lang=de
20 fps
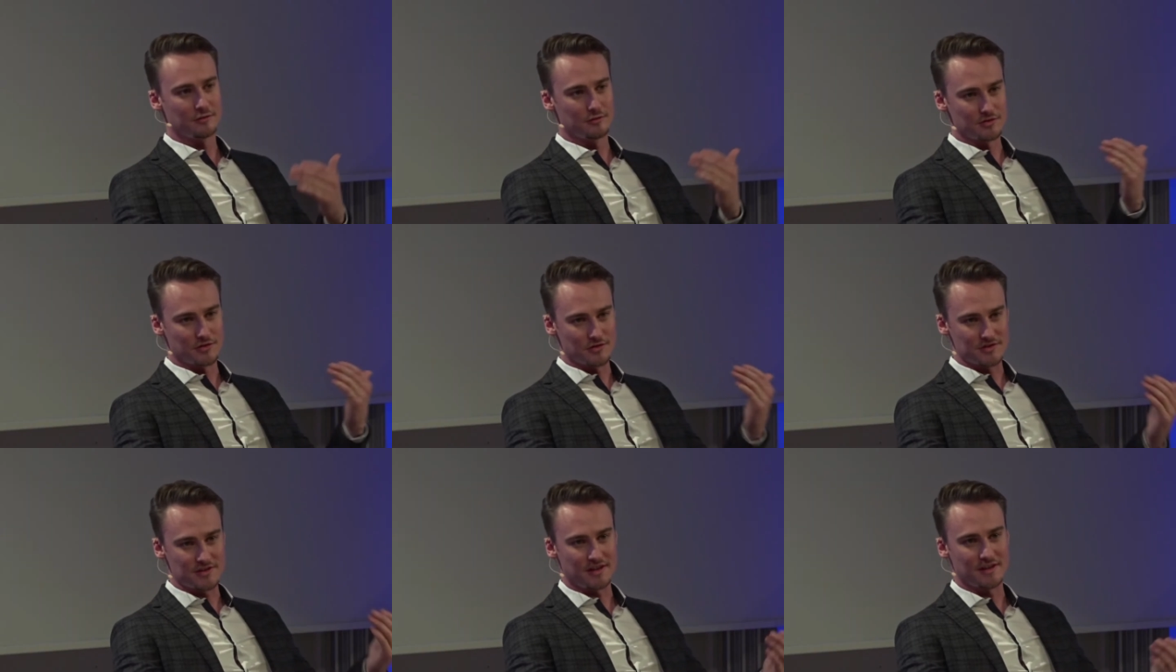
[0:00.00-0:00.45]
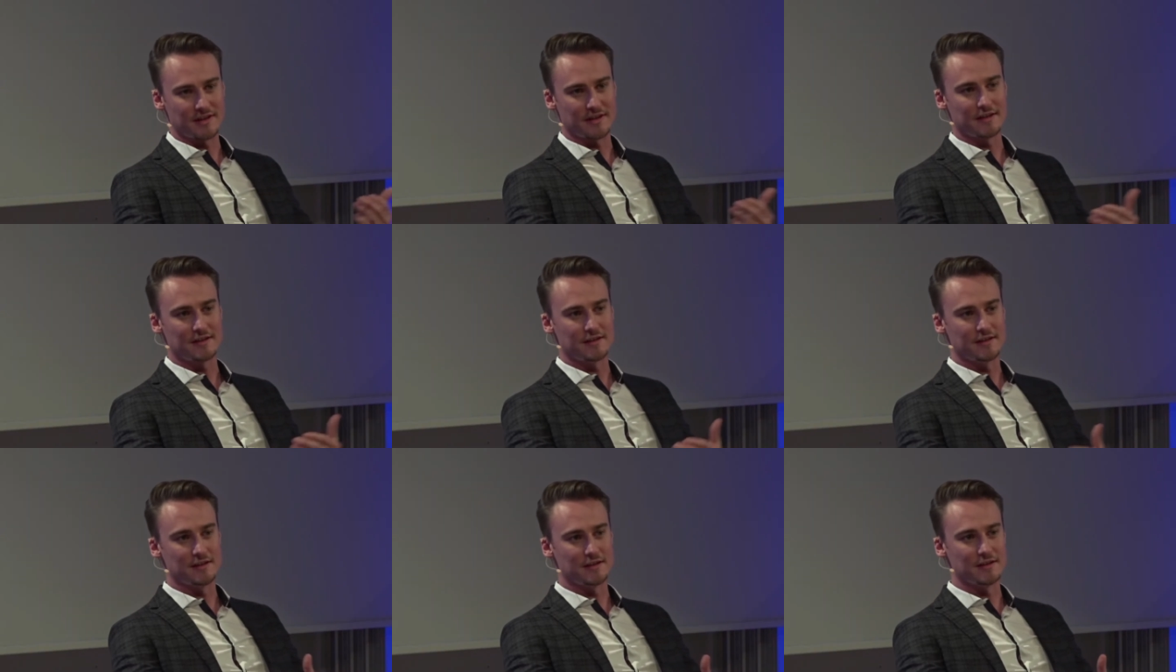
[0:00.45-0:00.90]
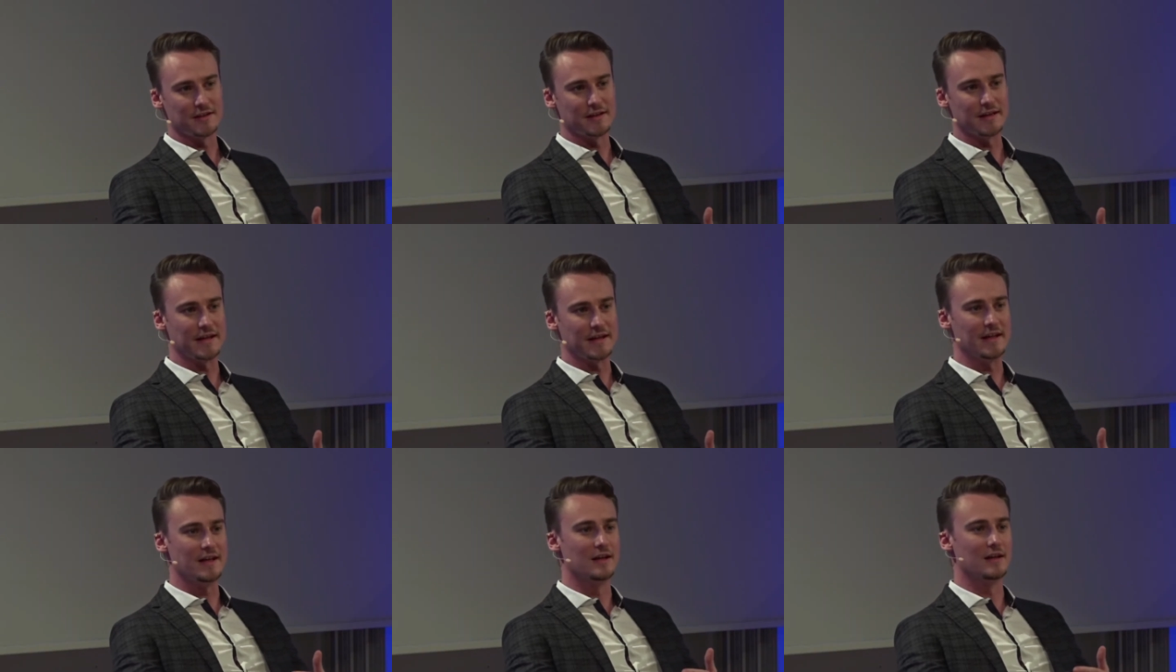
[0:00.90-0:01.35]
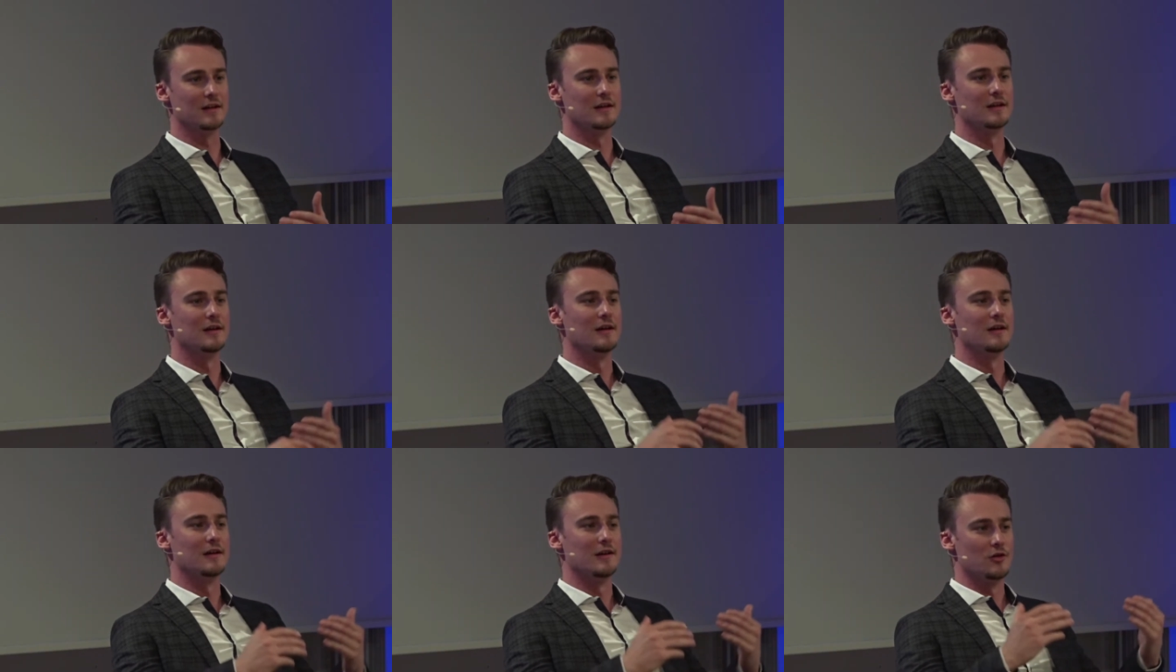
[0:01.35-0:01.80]
und sozialrechtlich in der Regel
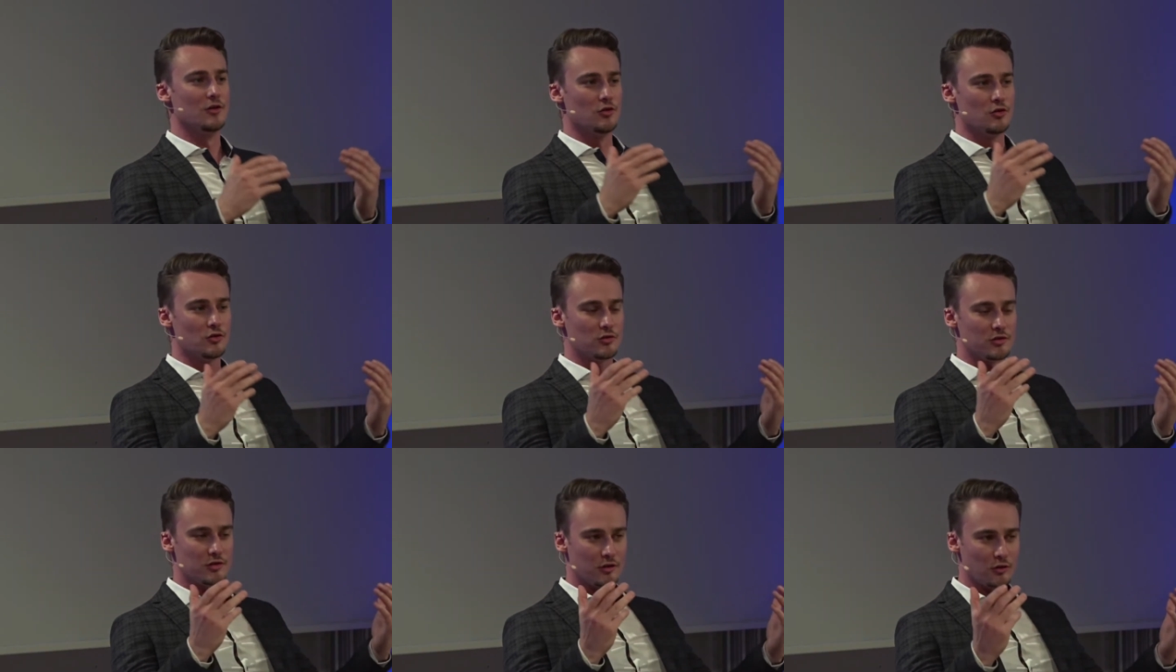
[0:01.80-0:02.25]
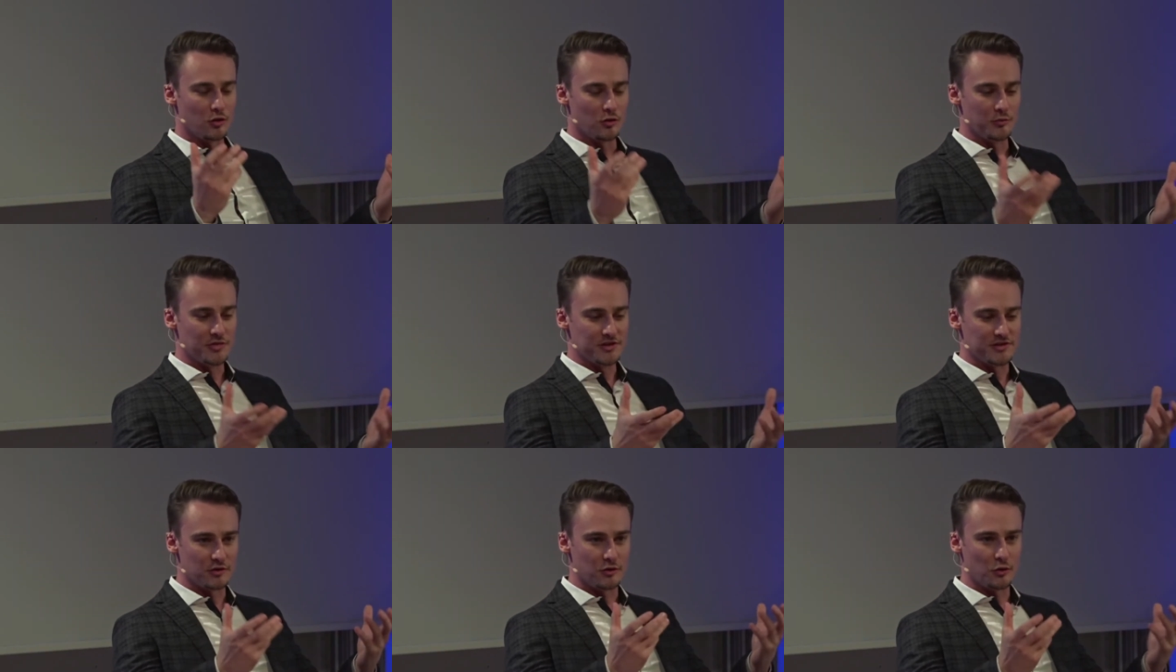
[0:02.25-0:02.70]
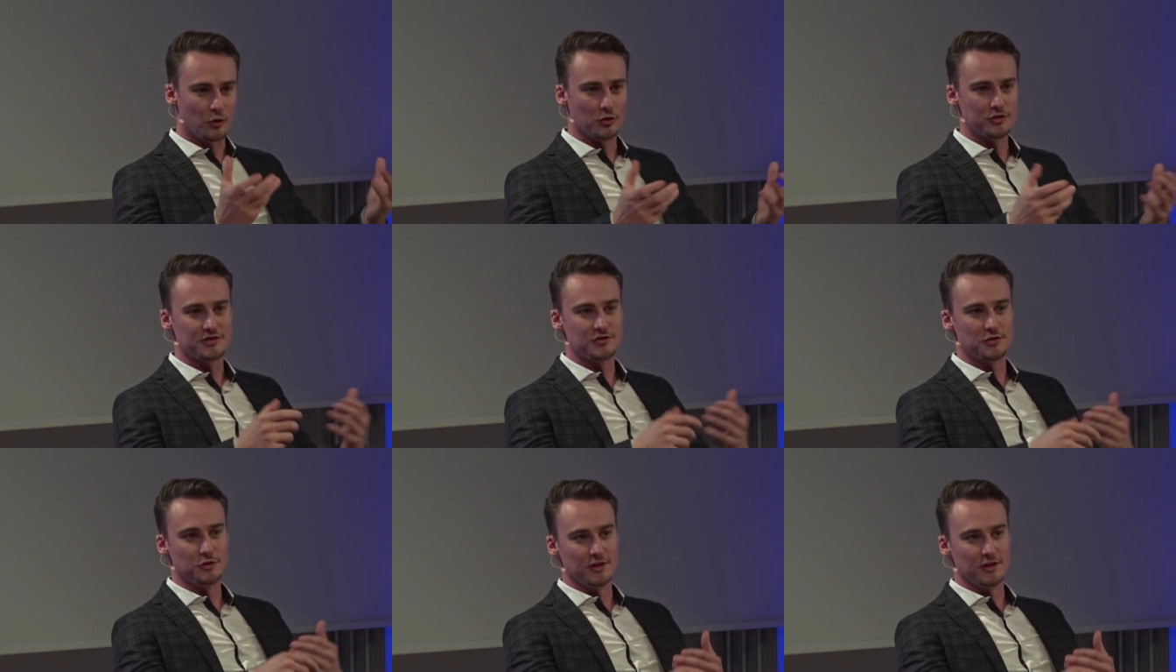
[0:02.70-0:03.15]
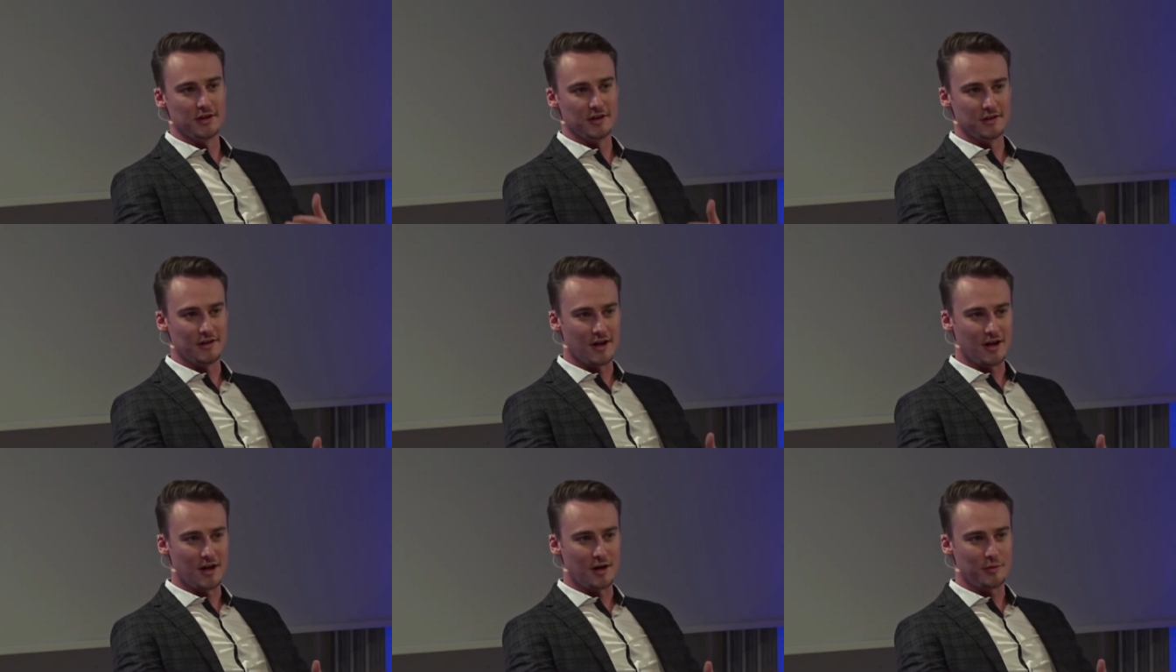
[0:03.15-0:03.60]
dann noch ein bisschen großzügiger
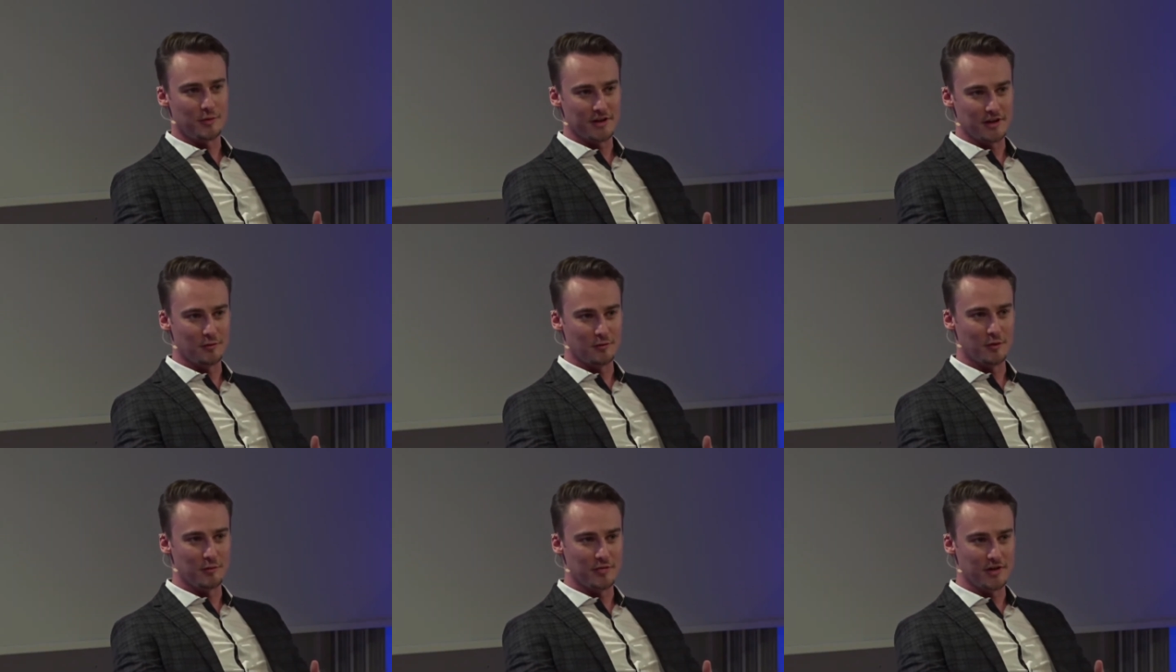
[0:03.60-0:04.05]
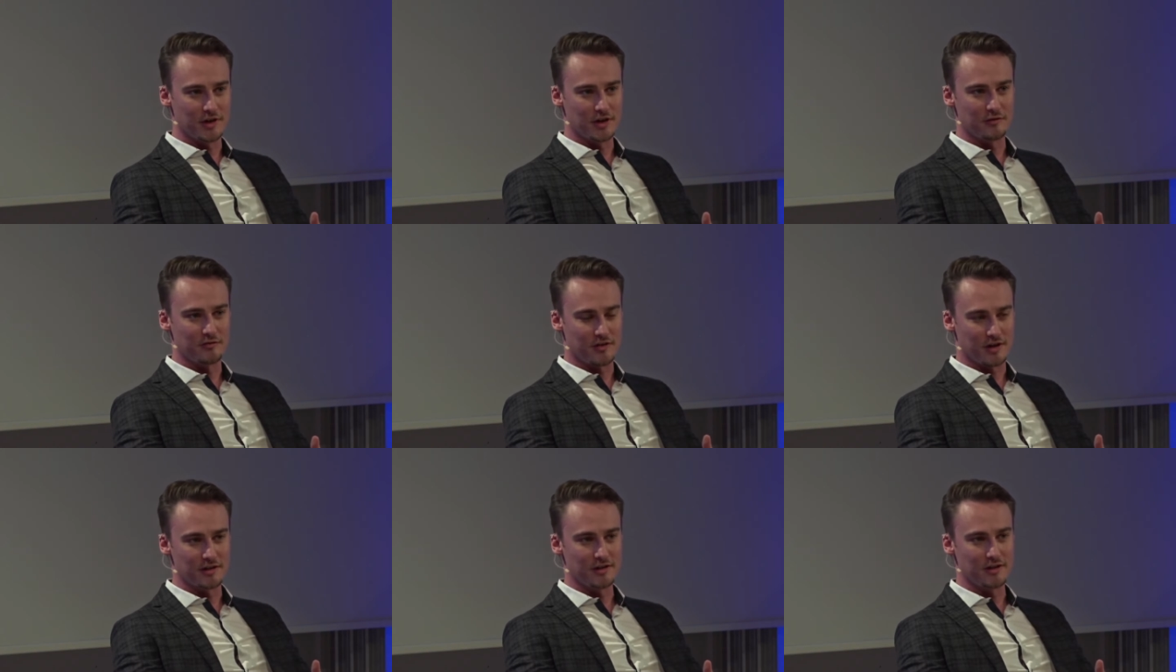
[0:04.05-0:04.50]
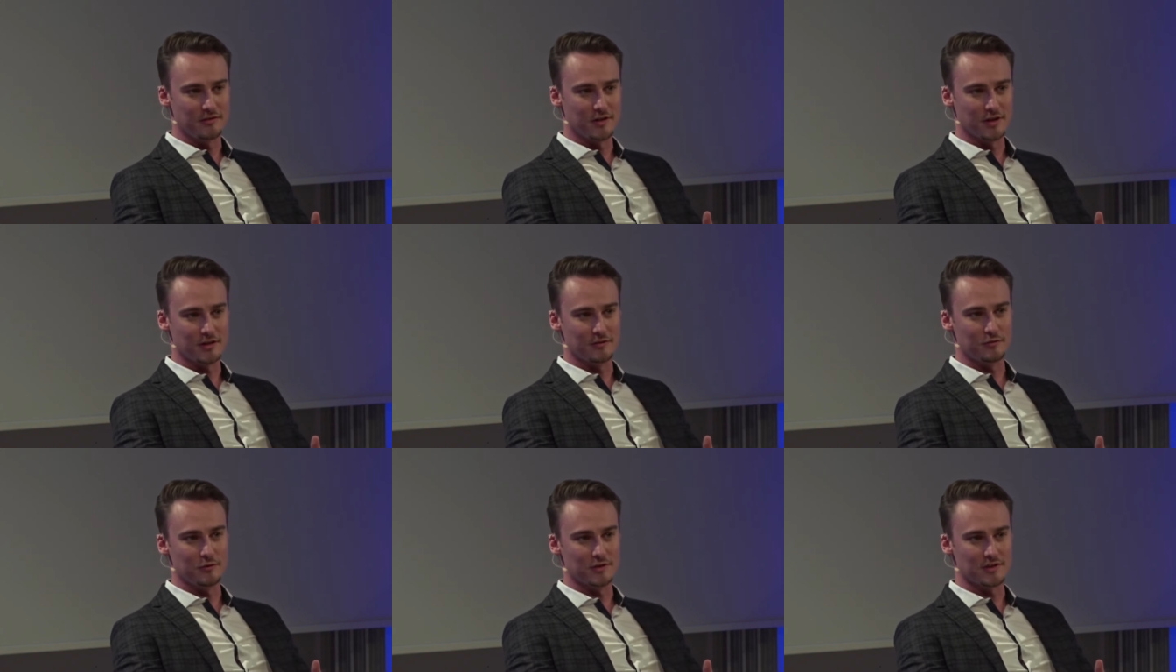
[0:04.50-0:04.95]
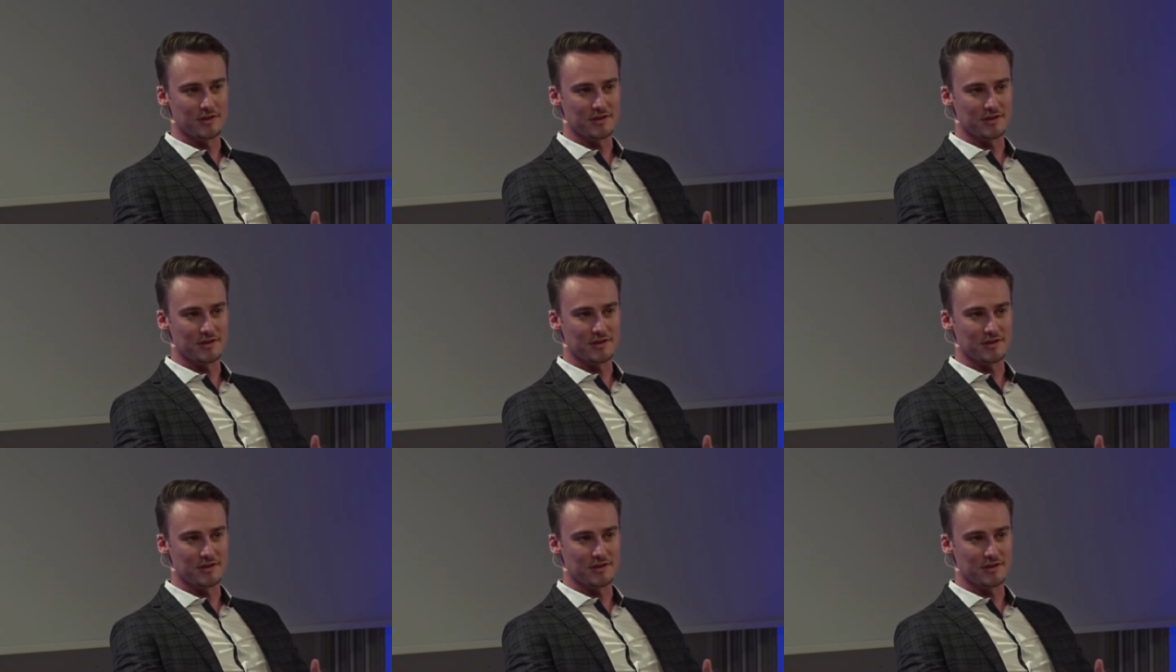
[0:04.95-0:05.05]
der Arbeitnehmerbegriff angewandt wird.